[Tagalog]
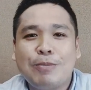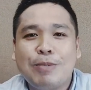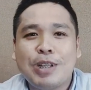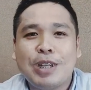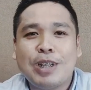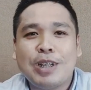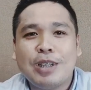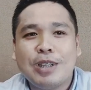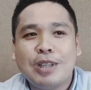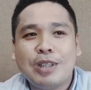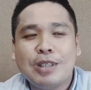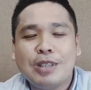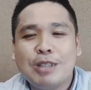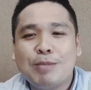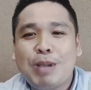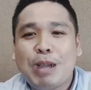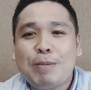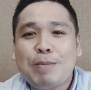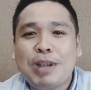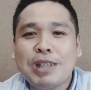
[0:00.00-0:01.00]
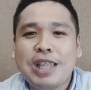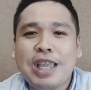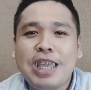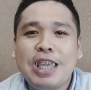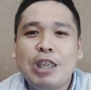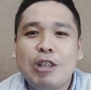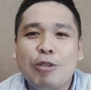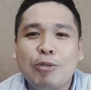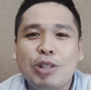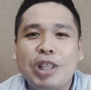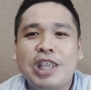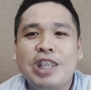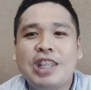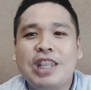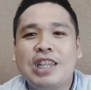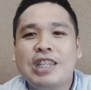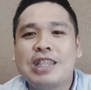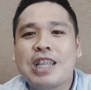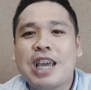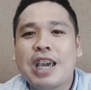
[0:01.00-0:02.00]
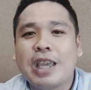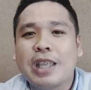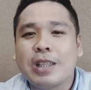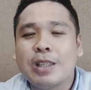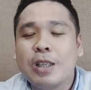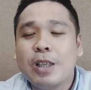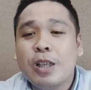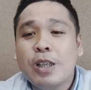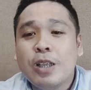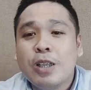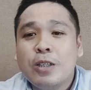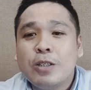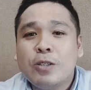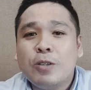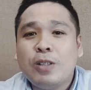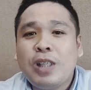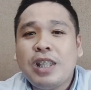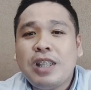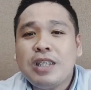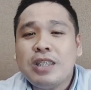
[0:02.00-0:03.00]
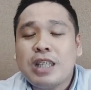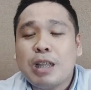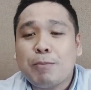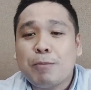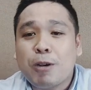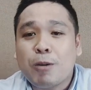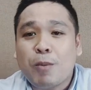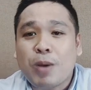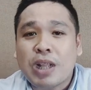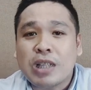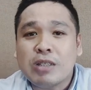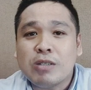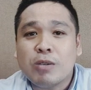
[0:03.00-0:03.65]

Parang sa mga bata, hero tingin nila sa akin. So, that is number one.